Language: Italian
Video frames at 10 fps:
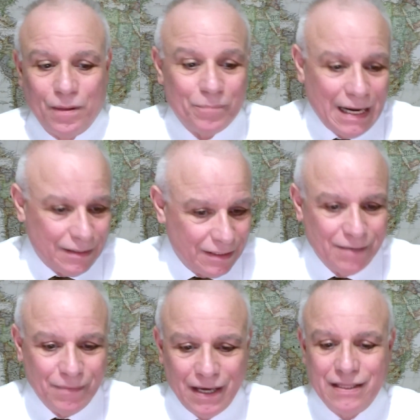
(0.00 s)
Ma
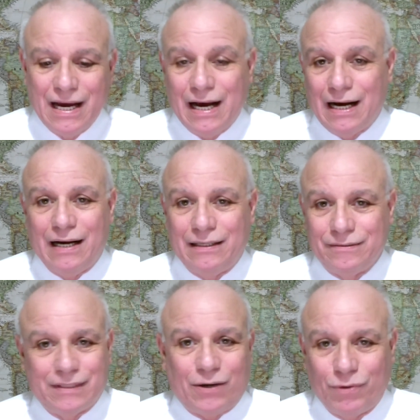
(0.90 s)
i media,
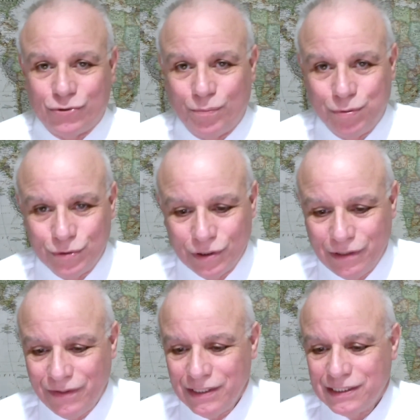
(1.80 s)
da questo punto
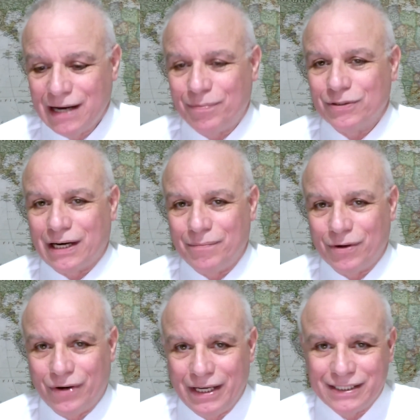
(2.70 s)
di vista,
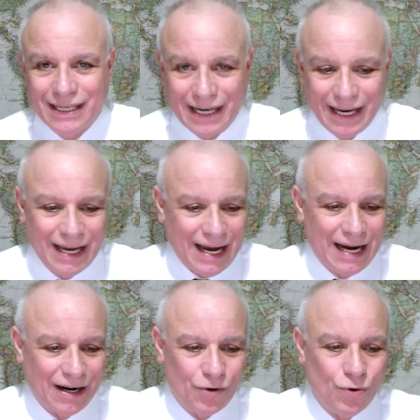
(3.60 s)
potrebbero essere
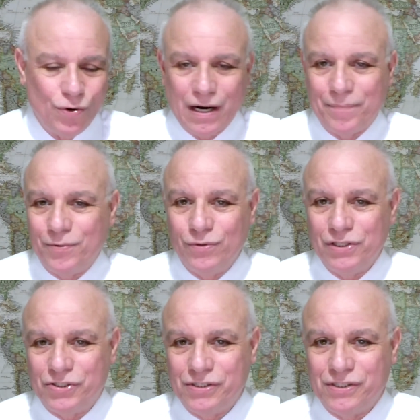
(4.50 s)
ancora più
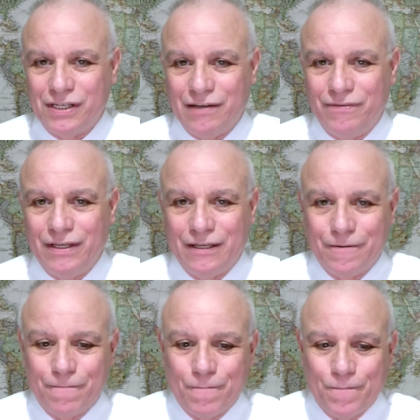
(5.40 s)
incisivi.
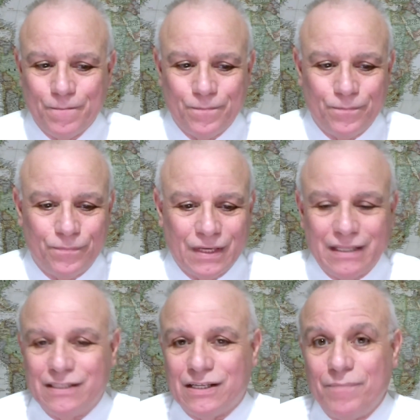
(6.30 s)

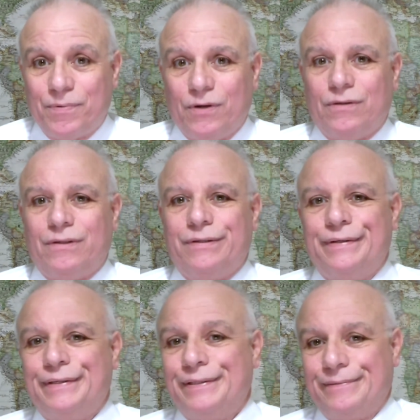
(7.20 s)
Ad esempio,
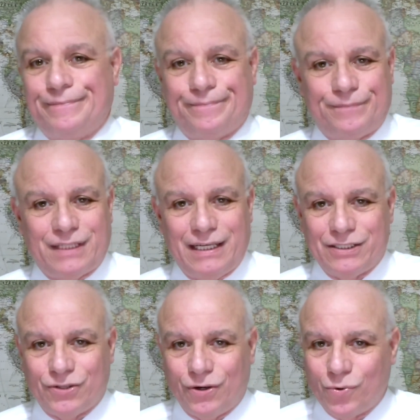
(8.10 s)
ne
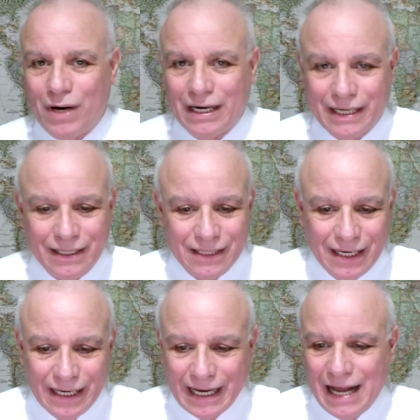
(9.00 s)
so, qualche
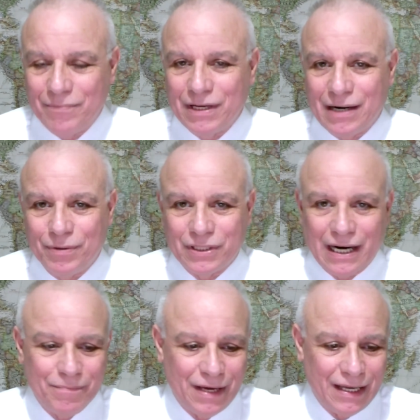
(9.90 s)
telecamera
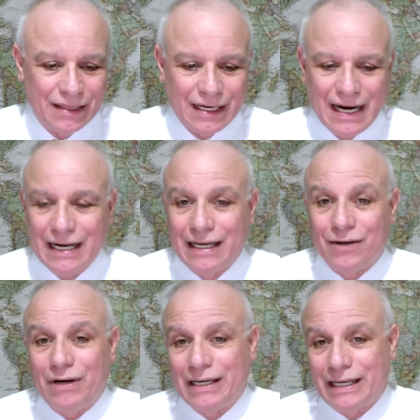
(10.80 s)
potrebbe entrare in
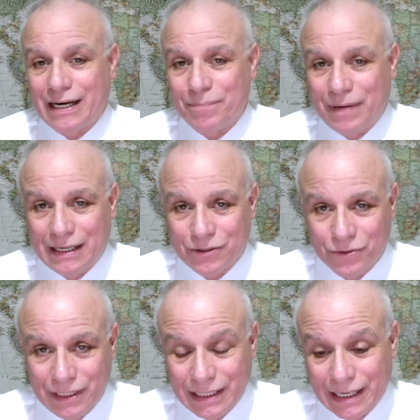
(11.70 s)
qualche reparto
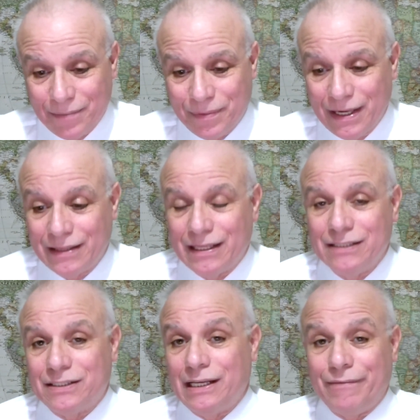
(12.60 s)
di terapia
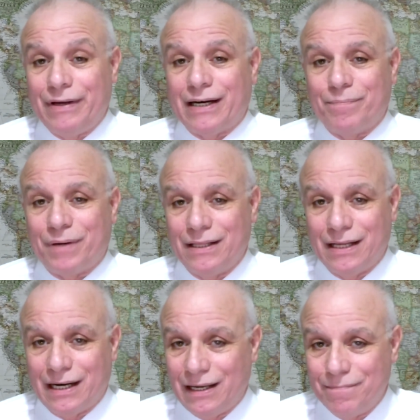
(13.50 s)
intensiva e
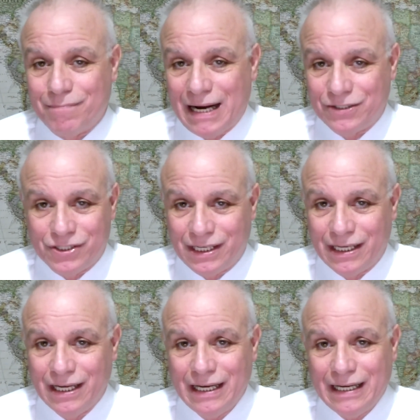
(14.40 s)
riprendere immagini